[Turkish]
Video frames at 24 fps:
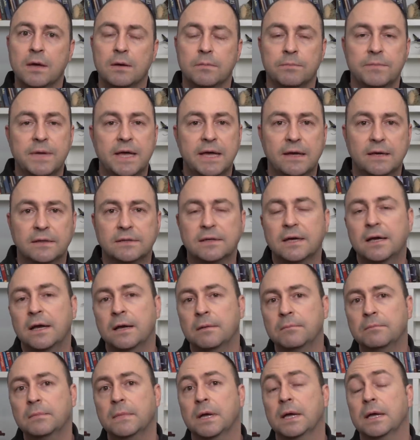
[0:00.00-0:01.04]
BAE'de
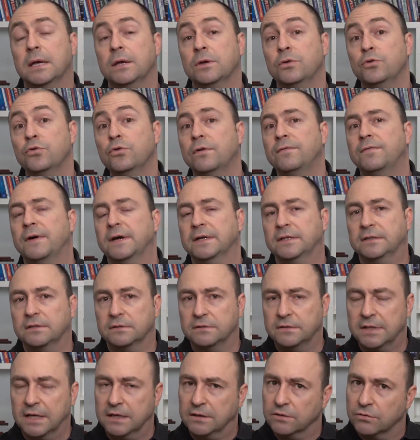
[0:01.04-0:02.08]
hem Eurofighter
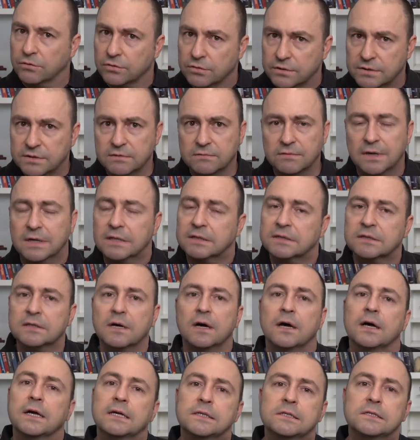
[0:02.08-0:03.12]
teknolojisi var,
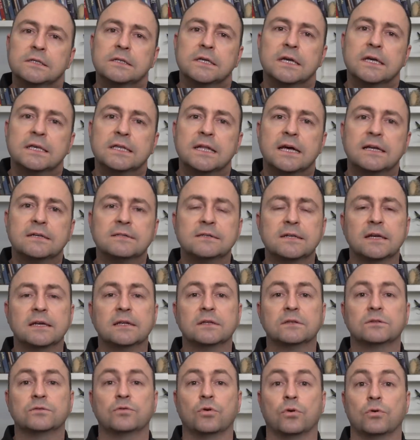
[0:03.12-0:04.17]
daha eskiye gidersek
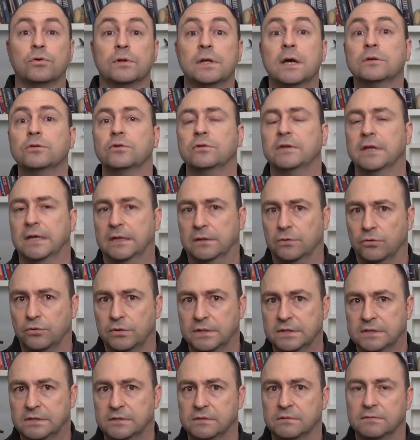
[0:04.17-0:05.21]
Tornado
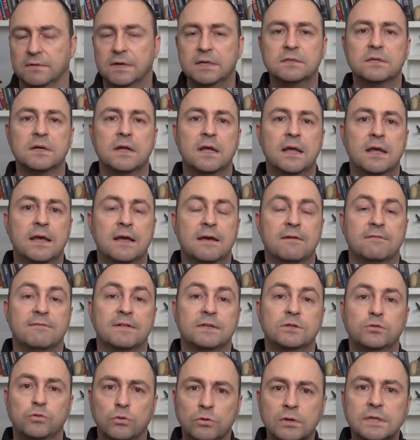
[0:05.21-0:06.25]
teknolojisi var ve
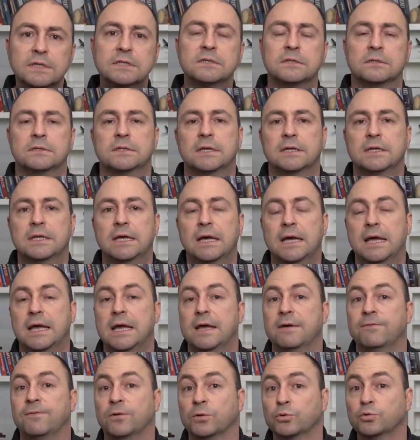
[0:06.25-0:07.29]
sonrasında da
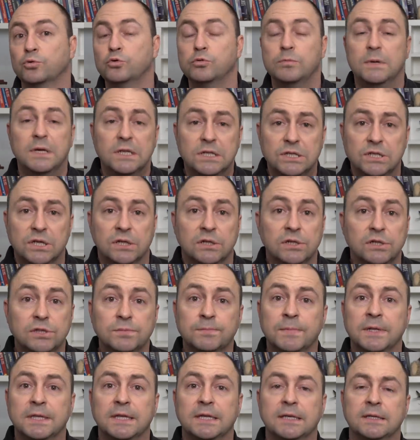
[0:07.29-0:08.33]
F-35
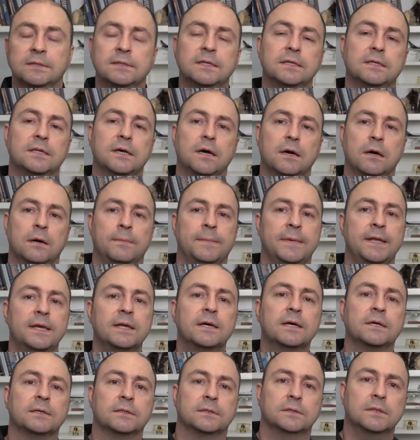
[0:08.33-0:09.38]
çalışmalarında da
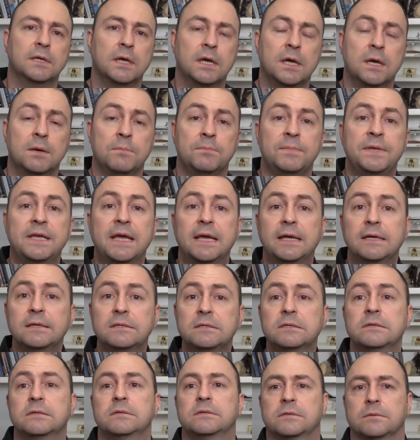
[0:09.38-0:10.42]
Amerika'nın BAE
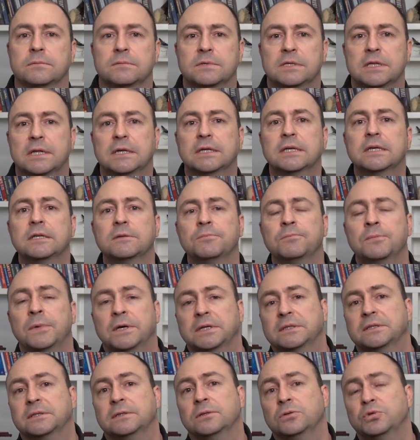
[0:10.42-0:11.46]
Systems, Lockheed
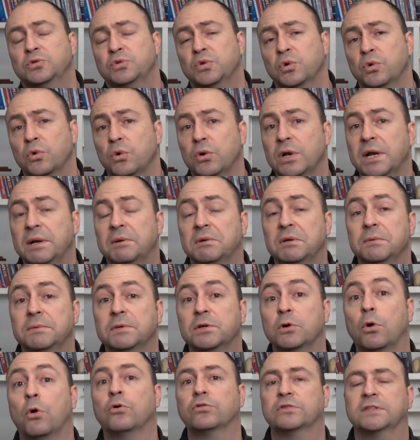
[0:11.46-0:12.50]
Martin'in çok önemli bir
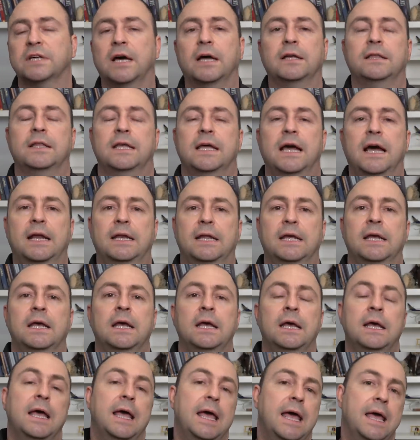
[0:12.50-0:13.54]
ortağıydı. Yani
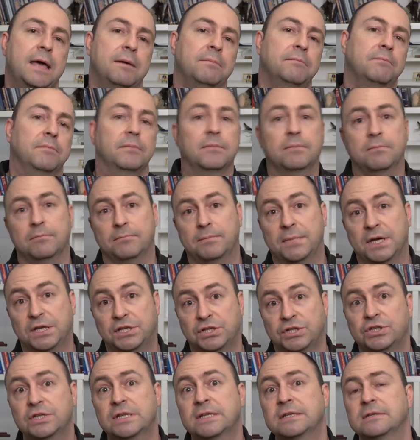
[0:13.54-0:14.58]
hem 5.
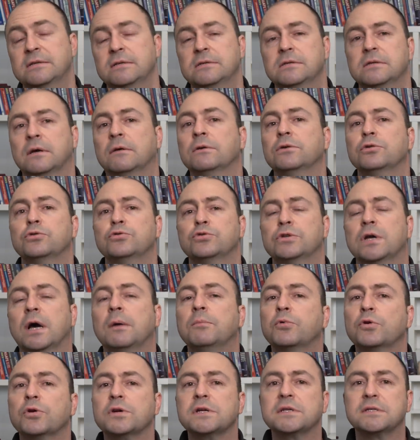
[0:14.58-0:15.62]
nesil savaş uçağı
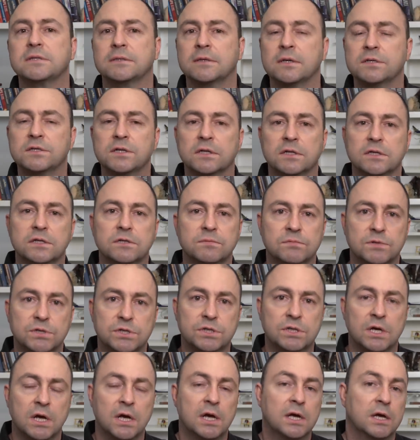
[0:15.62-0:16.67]
projesinde
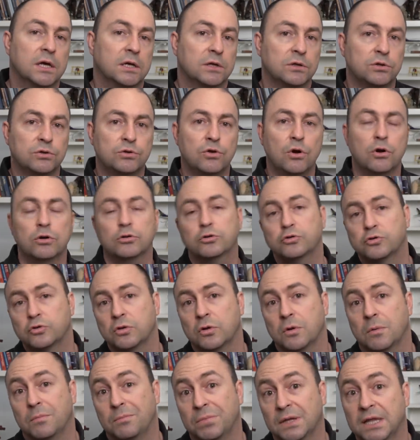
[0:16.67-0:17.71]
çalışmış, 4
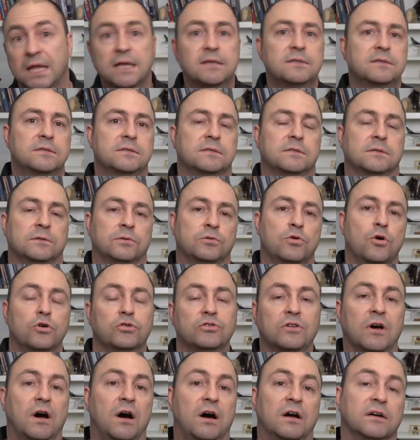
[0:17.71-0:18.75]
Plus
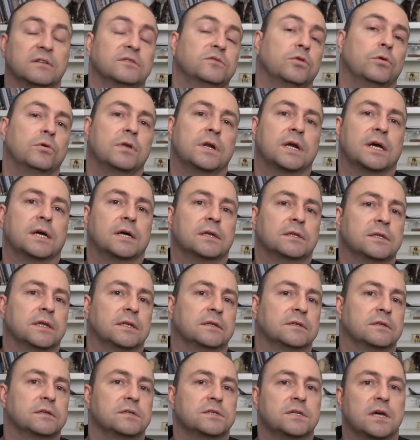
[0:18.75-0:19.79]
4 artı olarak
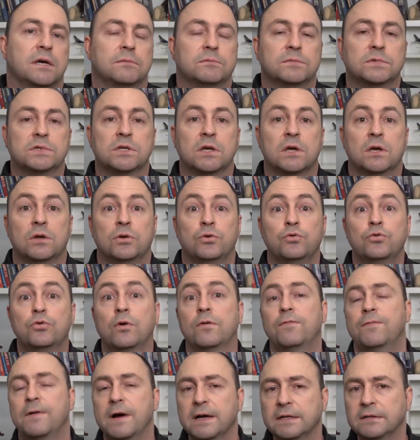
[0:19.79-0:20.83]
adlandıracağımız
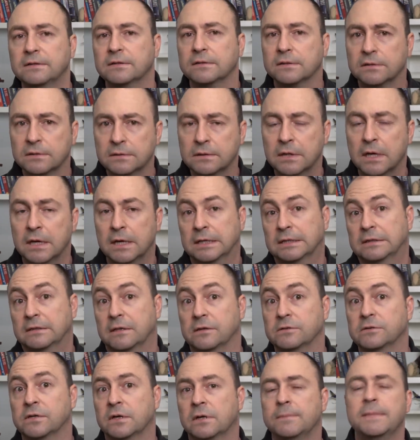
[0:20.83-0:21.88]
Eurofighter'ın
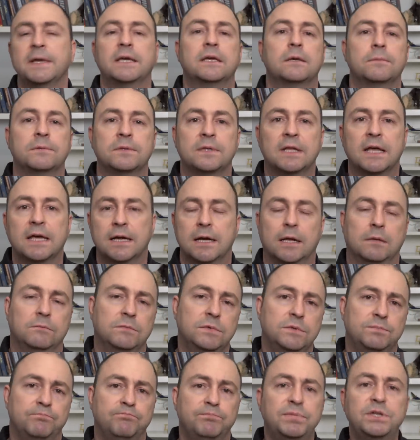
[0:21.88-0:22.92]
tasarım ekibinde yer
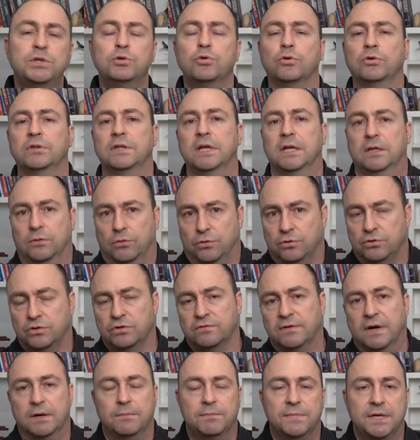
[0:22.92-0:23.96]
almış birçok
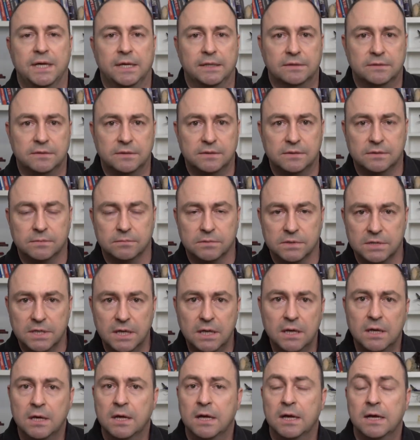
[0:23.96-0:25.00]
teknoloji var BAE
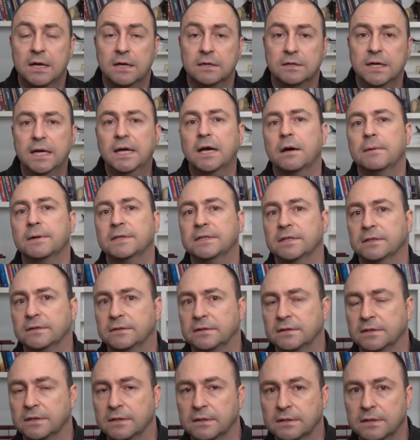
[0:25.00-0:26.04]
Systems'da rekabet
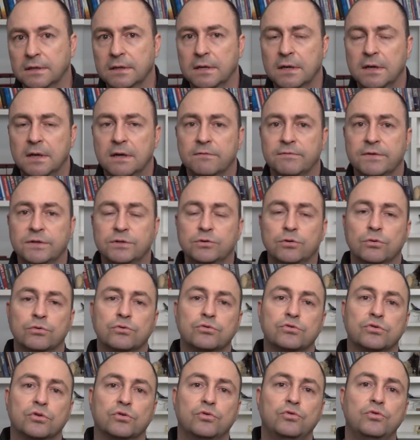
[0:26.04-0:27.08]
ettirildi ve
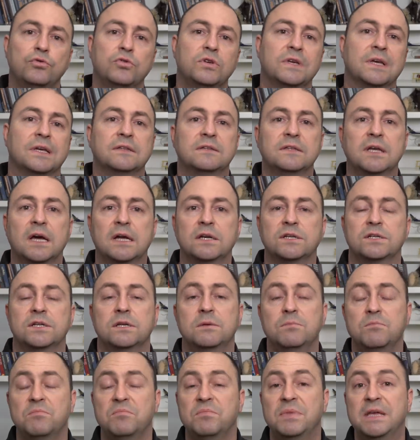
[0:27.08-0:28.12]
sonuçta Türkiye'nin
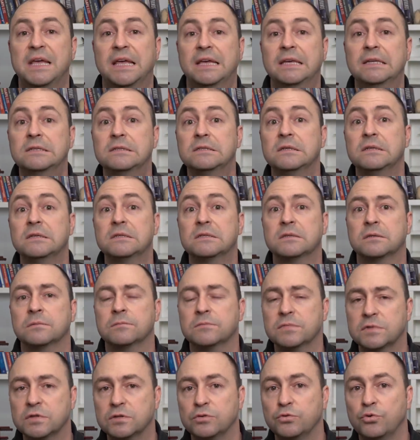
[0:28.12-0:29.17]
tercihi BAE
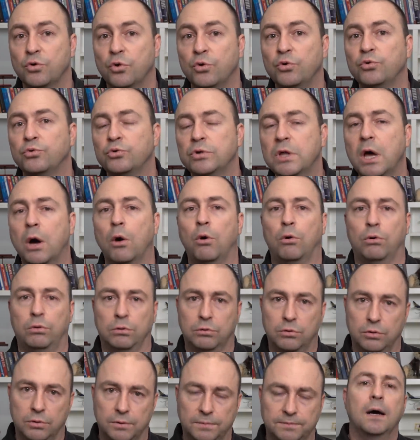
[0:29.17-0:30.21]
Systems yönünde
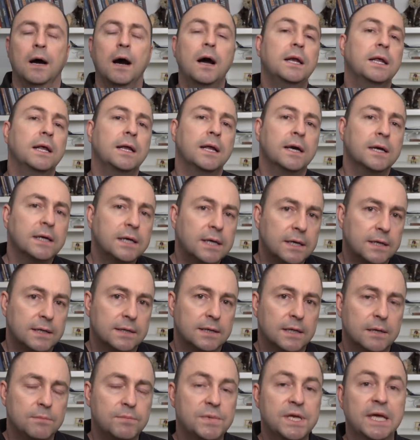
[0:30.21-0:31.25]
oldu. Halen
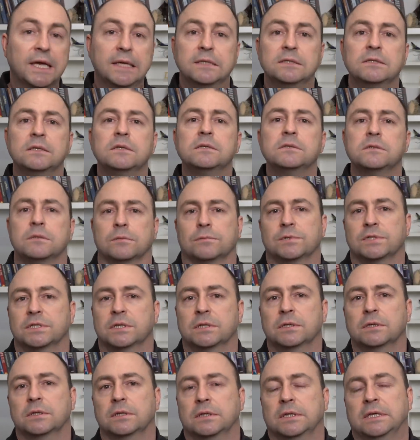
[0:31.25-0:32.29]
Ankara'da BAE Systems'ın